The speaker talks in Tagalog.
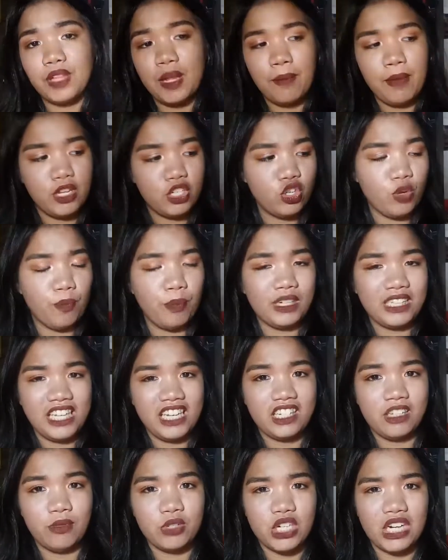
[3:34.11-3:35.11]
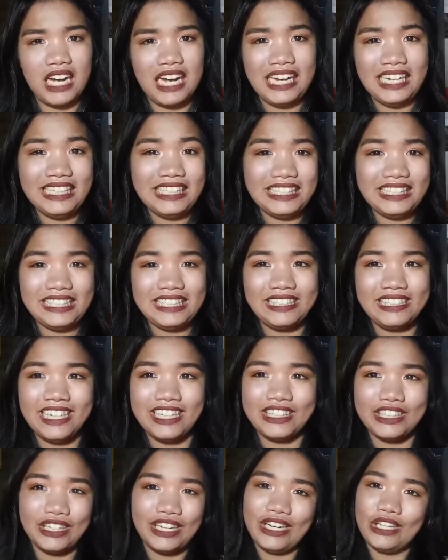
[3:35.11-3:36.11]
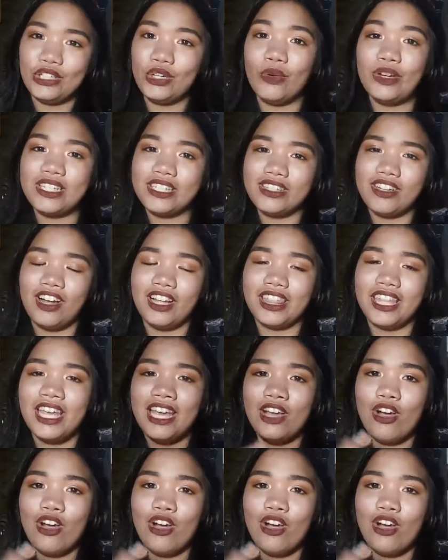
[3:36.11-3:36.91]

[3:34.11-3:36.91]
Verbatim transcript: medyo pag kinilong siya, ay, glittery. No, it's not.